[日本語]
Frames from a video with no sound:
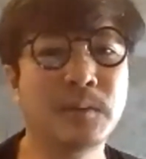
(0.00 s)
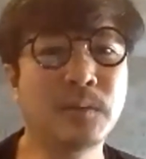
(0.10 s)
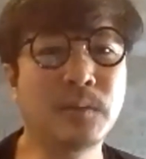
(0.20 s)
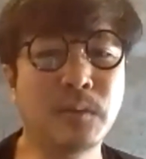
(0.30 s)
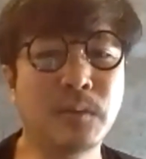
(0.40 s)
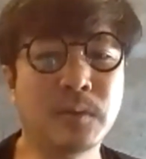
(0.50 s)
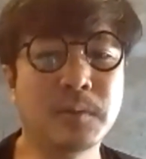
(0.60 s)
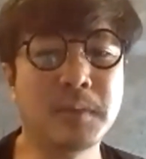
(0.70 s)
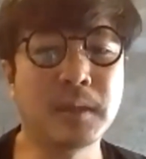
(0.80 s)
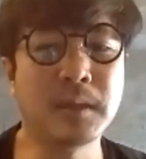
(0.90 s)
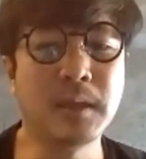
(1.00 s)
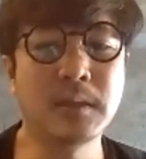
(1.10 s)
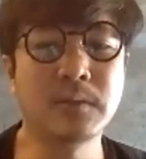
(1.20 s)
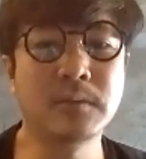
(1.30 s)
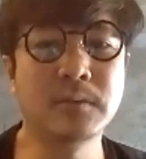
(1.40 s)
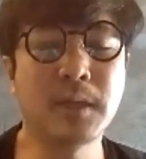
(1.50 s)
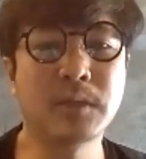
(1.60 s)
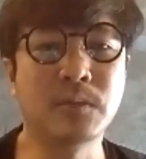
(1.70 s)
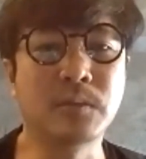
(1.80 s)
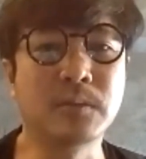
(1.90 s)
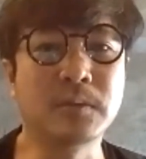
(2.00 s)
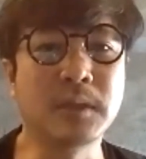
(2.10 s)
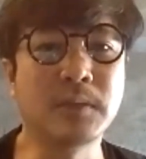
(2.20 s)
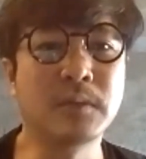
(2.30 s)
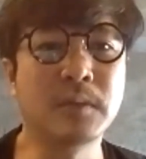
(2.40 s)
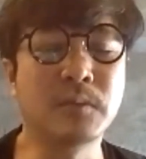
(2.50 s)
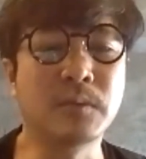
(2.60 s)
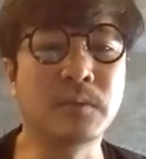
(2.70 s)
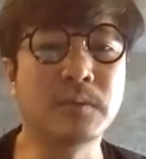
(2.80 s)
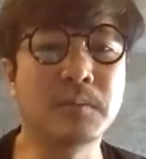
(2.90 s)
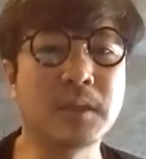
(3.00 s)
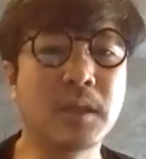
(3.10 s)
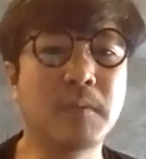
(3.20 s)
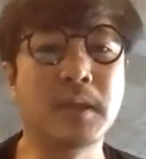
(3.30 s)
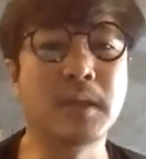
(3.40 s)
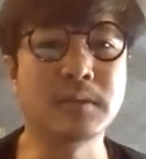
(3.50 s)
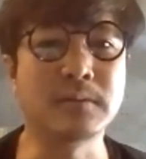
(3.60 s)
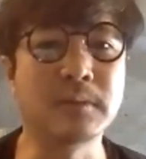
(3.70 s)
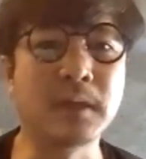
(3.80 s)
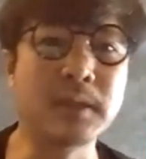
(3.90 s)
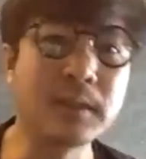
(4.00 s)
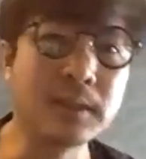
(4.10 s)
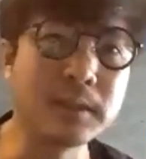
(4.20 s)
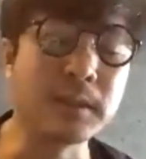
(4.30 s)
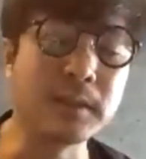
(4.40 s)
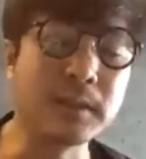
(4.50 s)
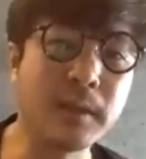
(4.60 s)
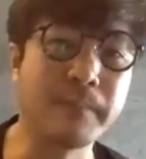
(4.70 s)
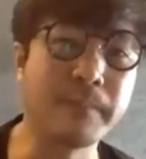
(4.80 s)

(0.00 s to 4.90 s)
のを、まあ、研究対象としていろんなものを、まあ、調べたり作ったりしてて、